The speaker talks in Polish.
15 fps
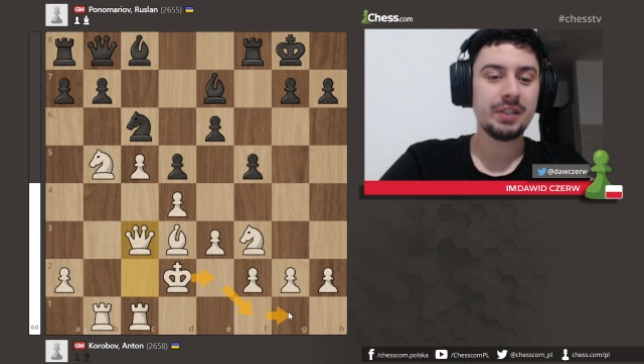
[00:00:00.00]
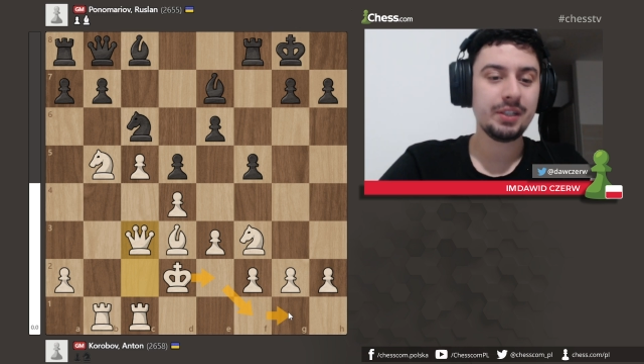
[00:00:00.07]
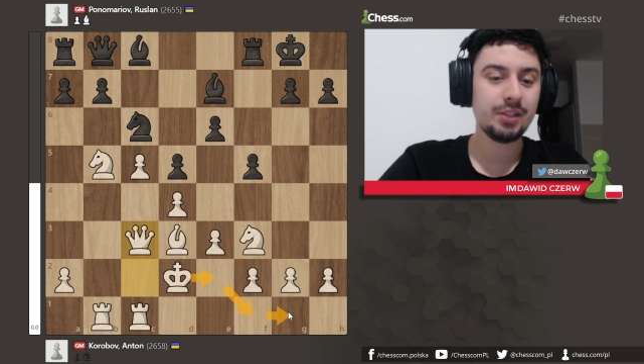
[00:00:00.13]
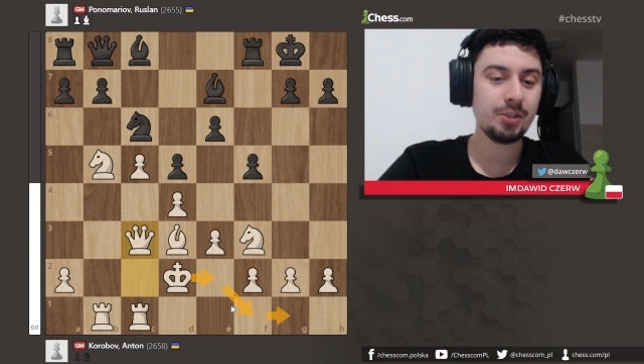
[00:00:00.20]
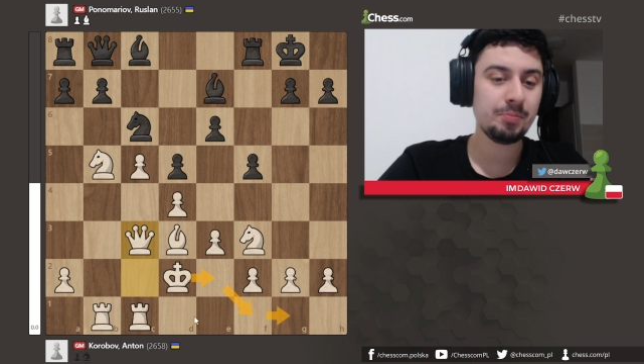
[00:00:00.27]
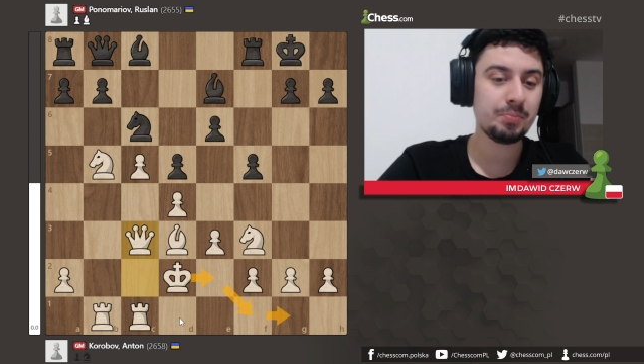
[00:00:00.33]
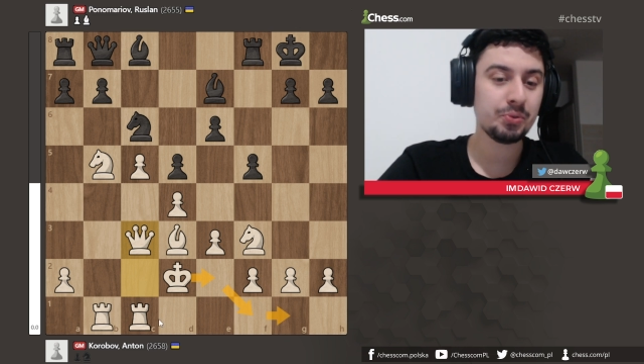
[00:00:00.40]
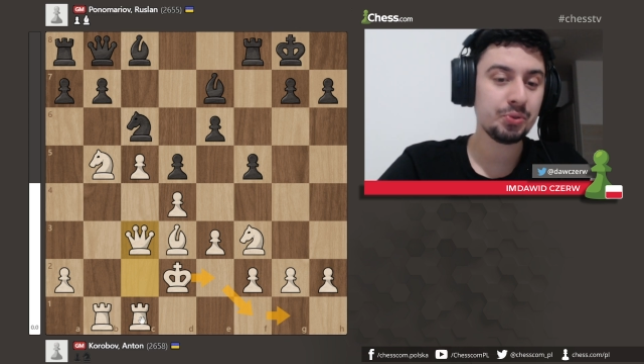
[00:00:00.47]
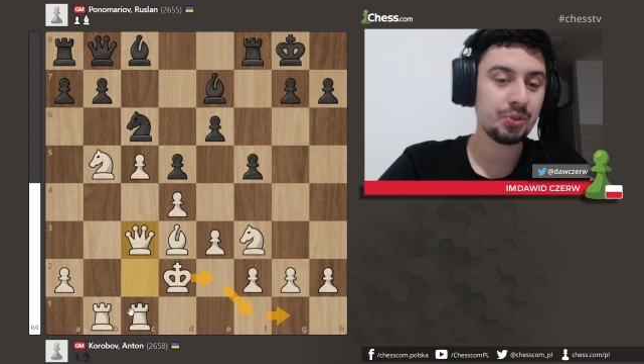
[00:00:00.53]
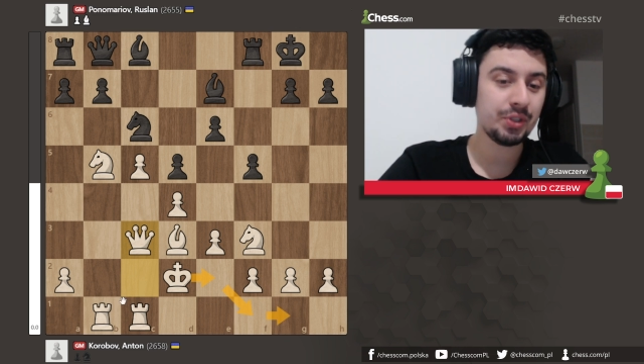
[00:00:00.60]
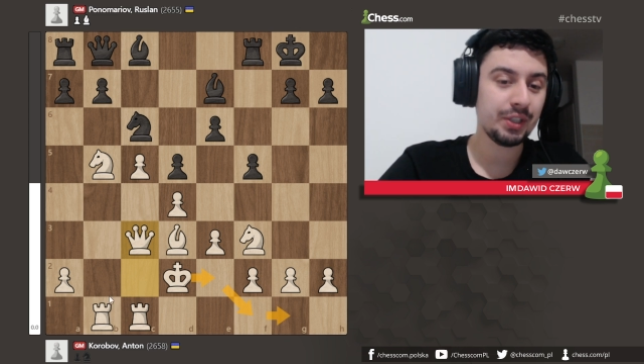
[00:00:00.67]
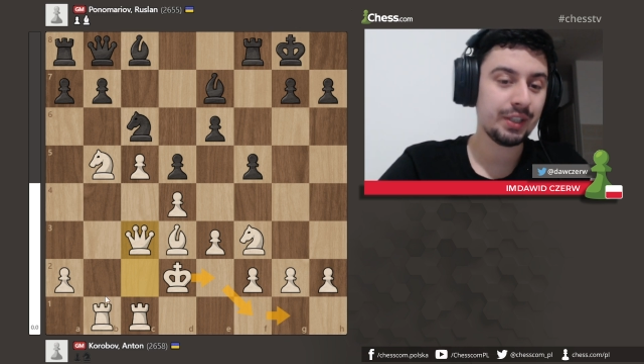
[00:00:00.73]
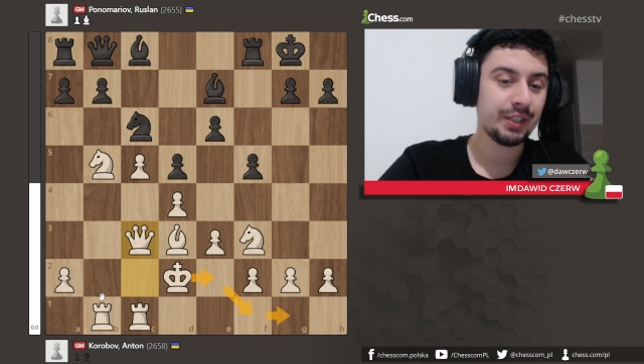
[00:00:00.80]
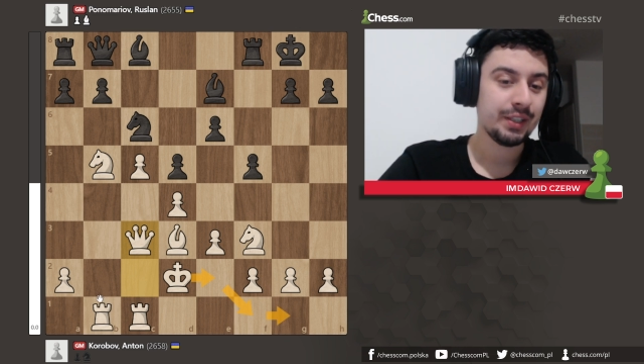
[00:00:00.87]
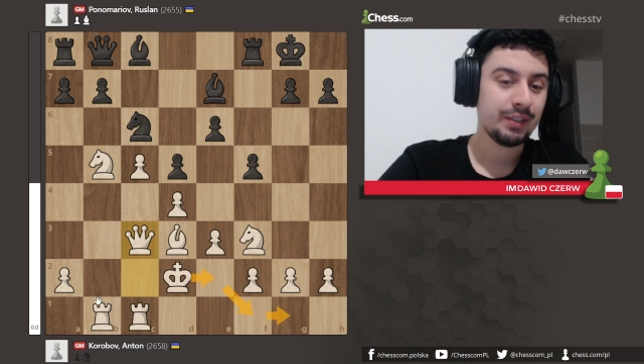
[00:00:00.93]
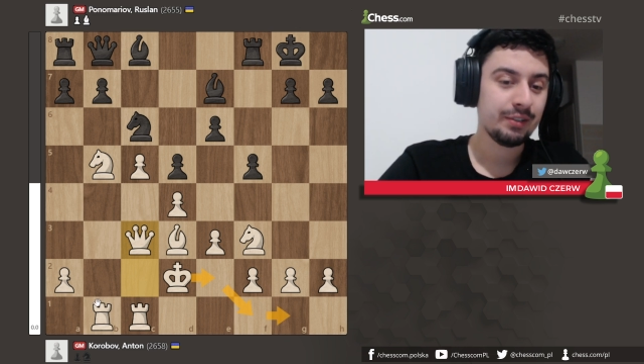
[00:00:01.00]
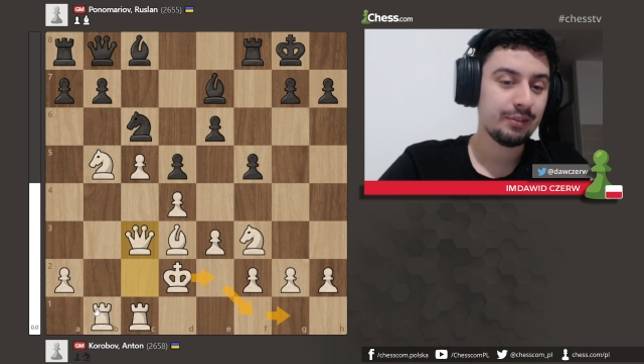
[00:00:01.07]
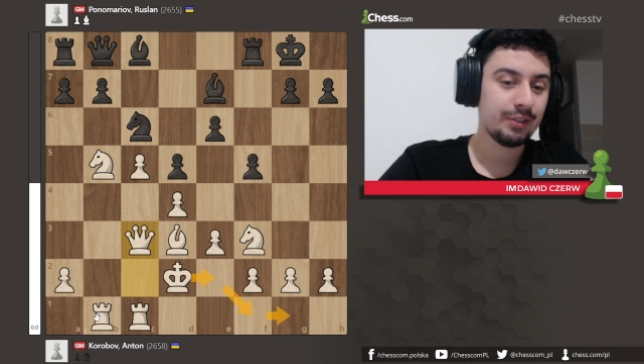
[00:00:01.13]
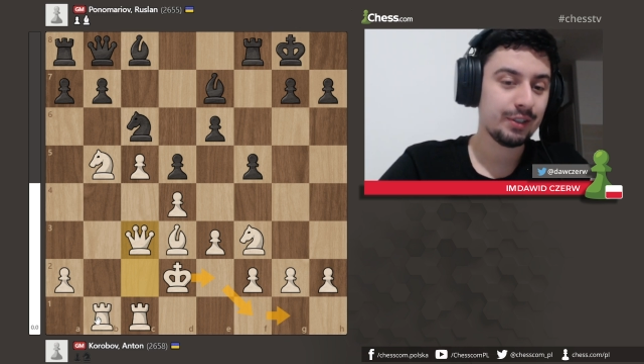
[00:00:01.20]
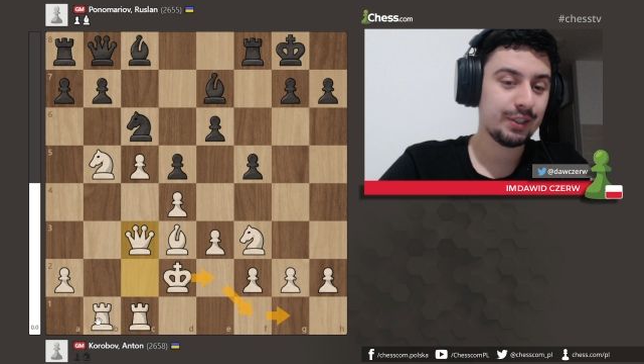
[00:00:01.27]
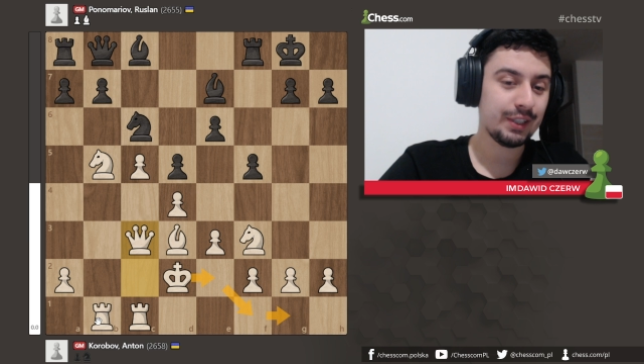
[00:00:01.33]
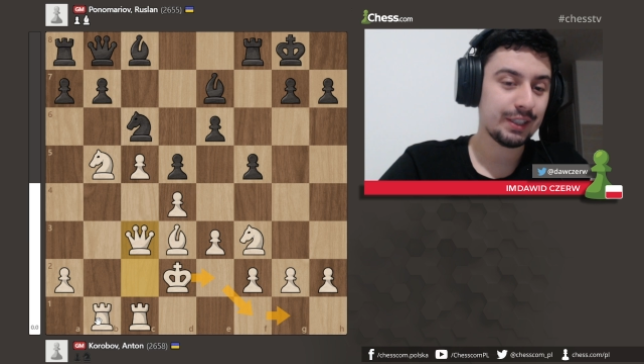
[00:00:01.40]
I później
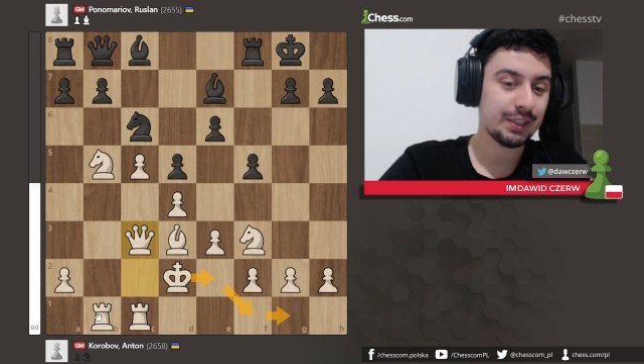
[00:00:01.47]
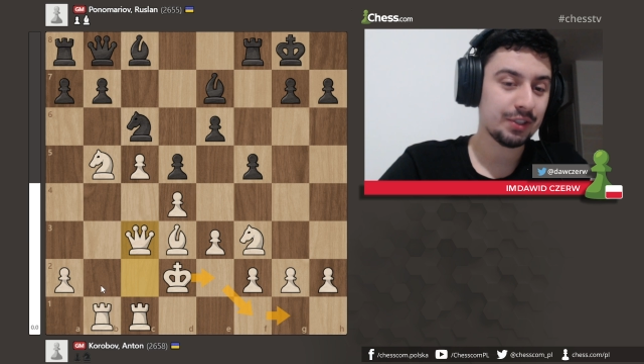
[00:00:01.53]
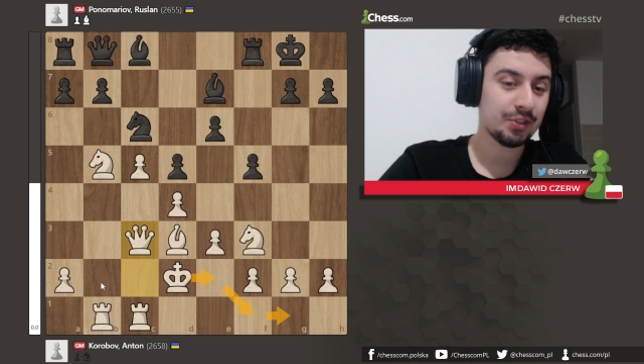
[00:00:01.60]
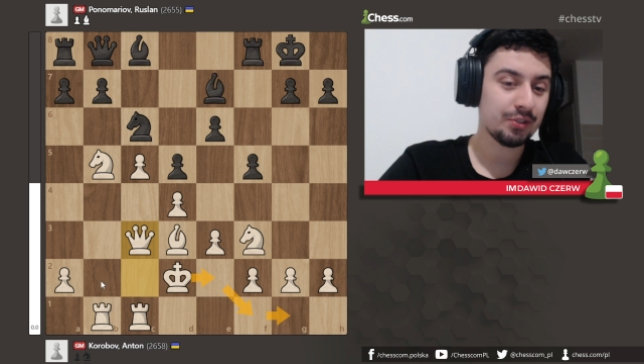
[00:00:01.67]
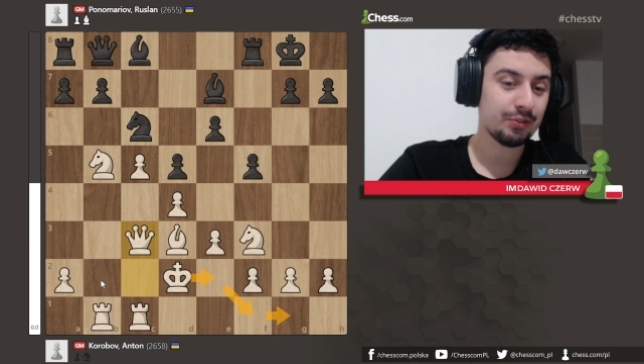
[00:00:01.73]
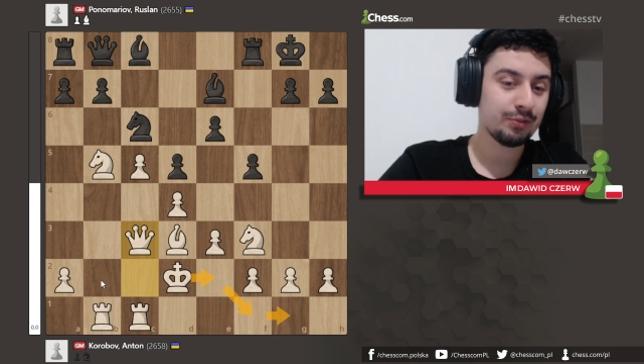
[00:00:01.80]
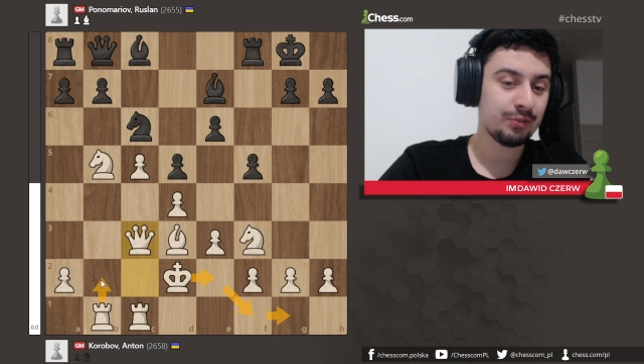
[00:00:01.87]
jakieś